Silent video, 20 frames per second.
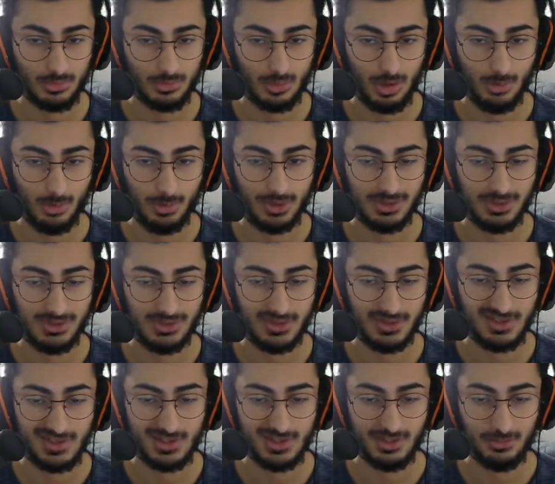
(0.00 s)
Ama hiç
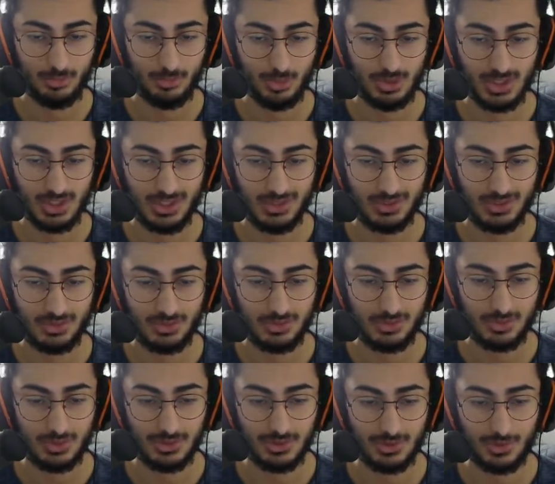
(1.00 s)
hızlı gitmiyorken de
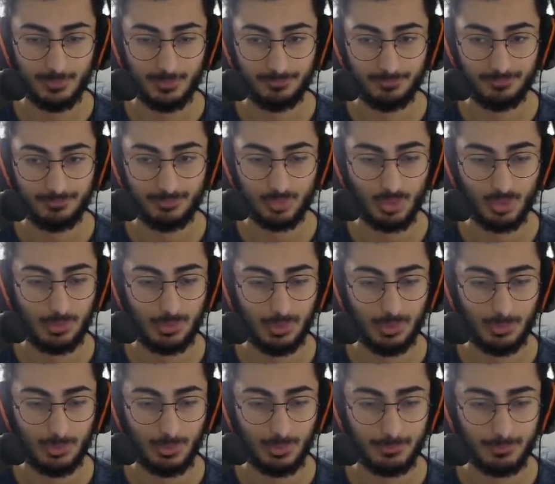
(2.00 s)
çıkıyor işte. Problem o.